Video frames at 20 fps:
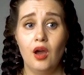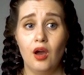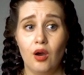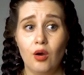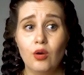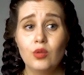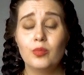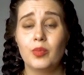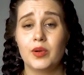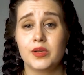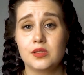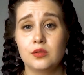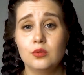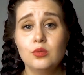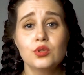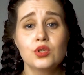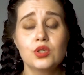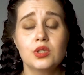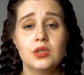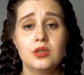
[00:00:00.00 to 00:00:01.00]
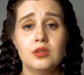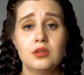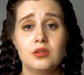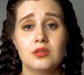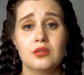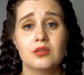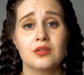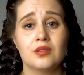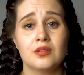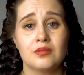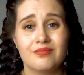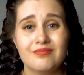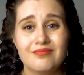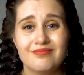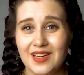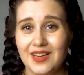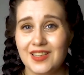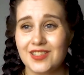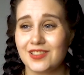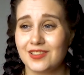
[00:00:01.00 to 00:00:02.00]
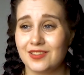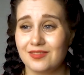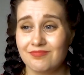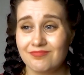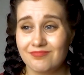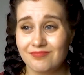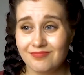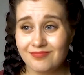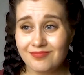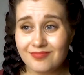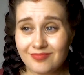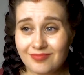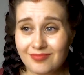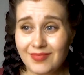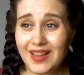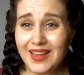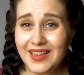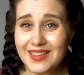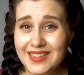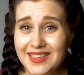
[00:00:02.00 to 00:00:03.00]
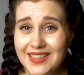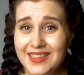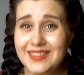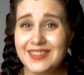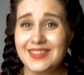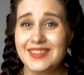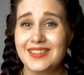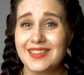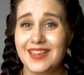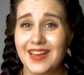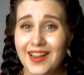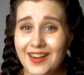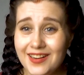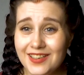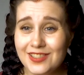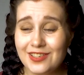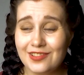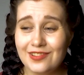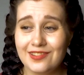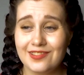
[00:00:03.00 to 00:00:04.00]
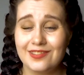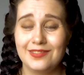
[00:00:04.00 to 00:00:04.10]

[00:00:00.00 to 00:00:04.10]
он послушает, э, скажет, молодец, хорошо,